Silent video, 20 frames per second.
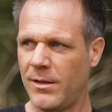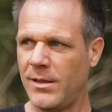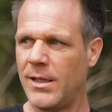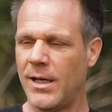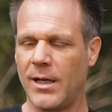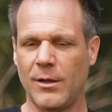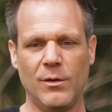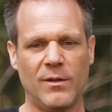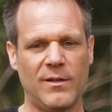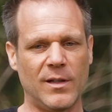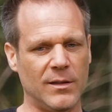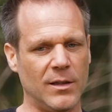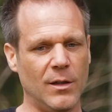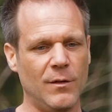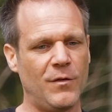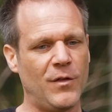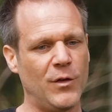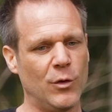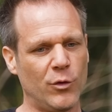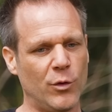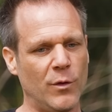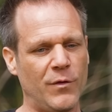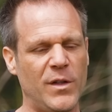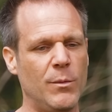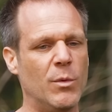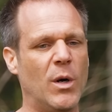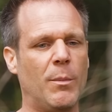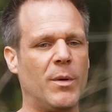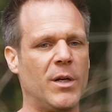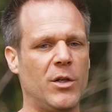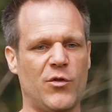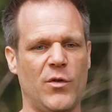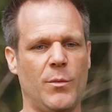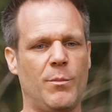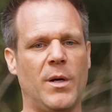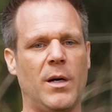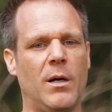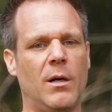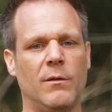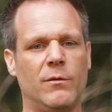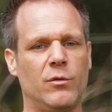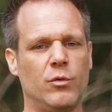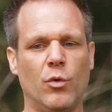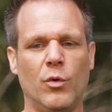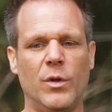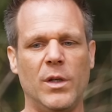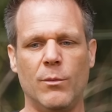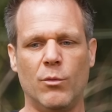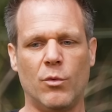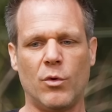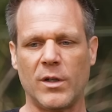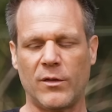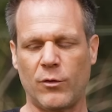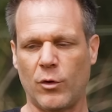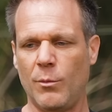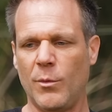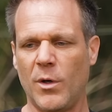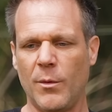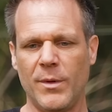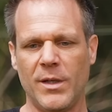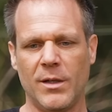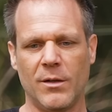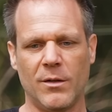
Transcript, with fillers: il y a une certaine philosophie. Bon, après, je vais pas vous donner mon raisonnement, mais,